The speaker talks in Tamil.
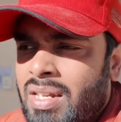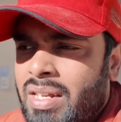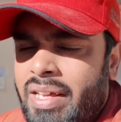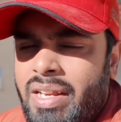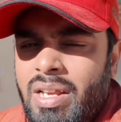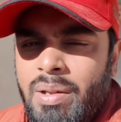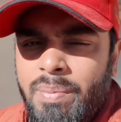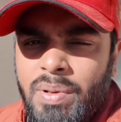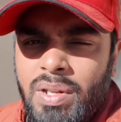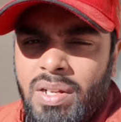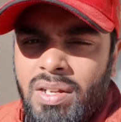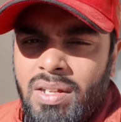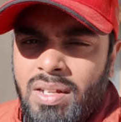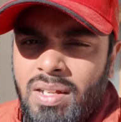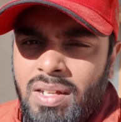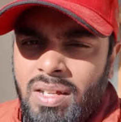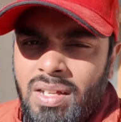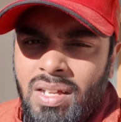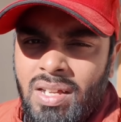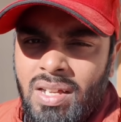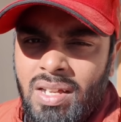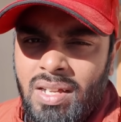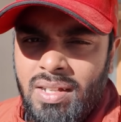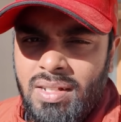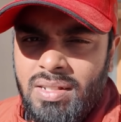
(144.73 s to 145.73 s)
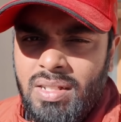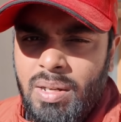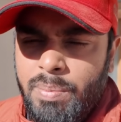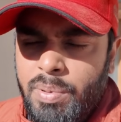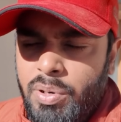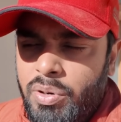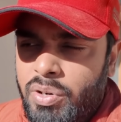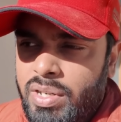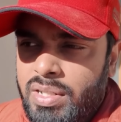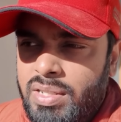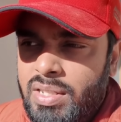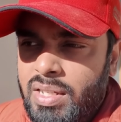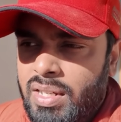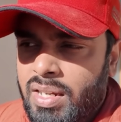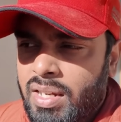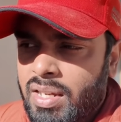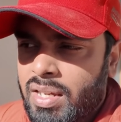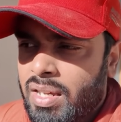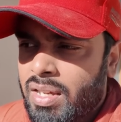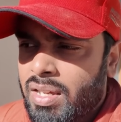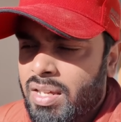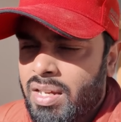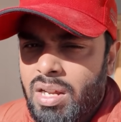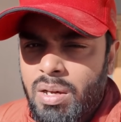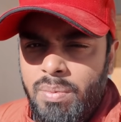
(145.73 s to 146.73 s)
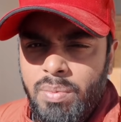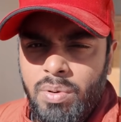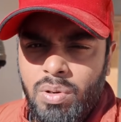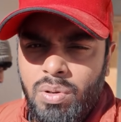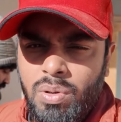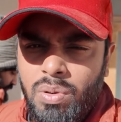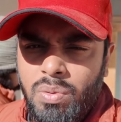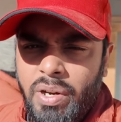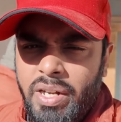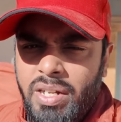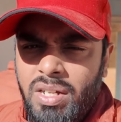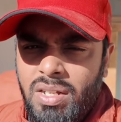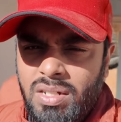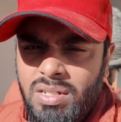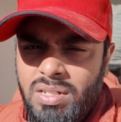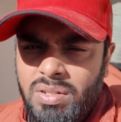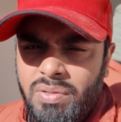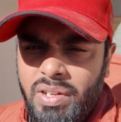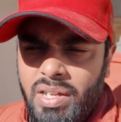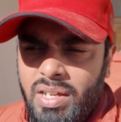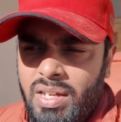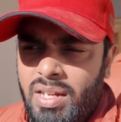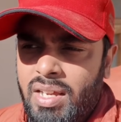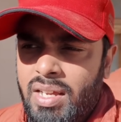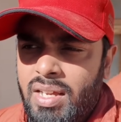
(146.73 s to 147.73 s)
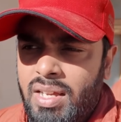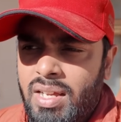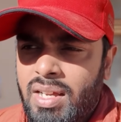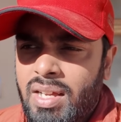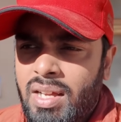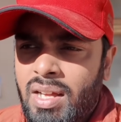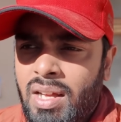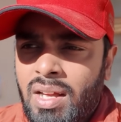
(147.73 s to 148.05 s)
நிறைய பேர் தப்பாக எடுத்துக்கிறீங்க என்ன ப்ரோ ஒயிட் ஹார்ஸ் விற்கிறீங்க